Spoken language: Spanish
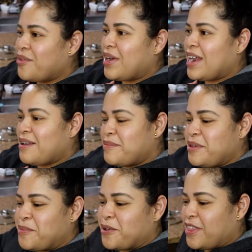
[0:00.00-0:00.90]
no era el
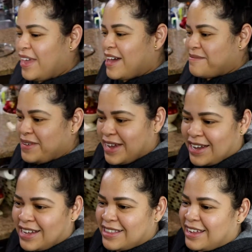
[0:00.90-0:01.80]
mismo día
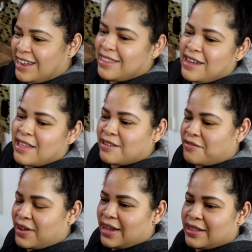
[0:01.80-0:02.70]
amigas eran días
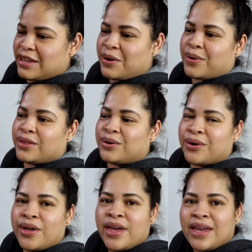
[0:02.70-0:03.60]
diferentes
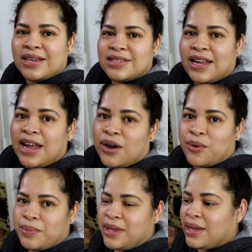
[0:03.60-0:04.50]
cuando hice la
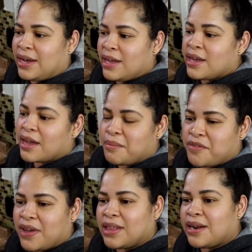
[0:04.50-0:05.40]
comida que me
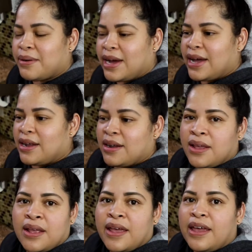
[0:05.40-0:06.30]
fui a trabajar
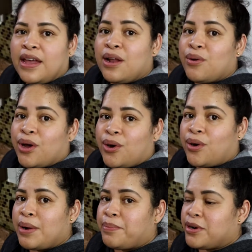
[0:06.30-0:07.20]
y
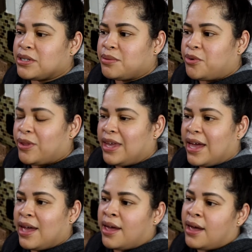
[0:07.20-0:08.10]
luego al próximo día